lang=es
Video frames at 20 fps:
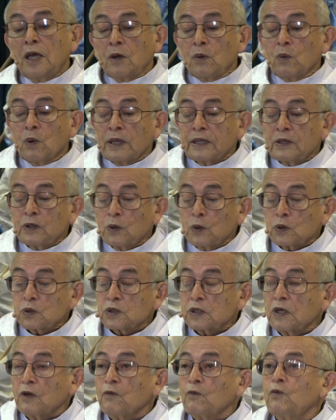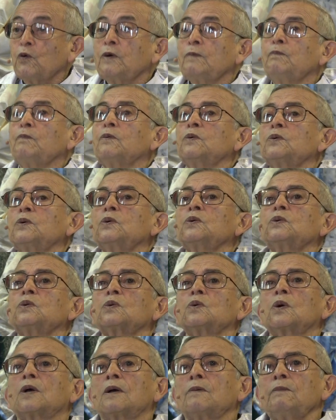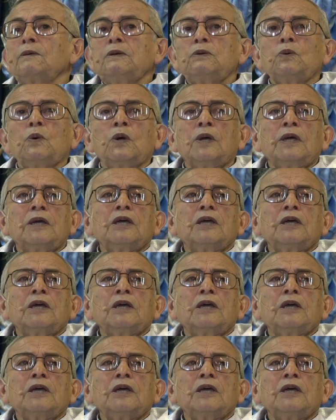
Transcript: cuando se fue por otro camino,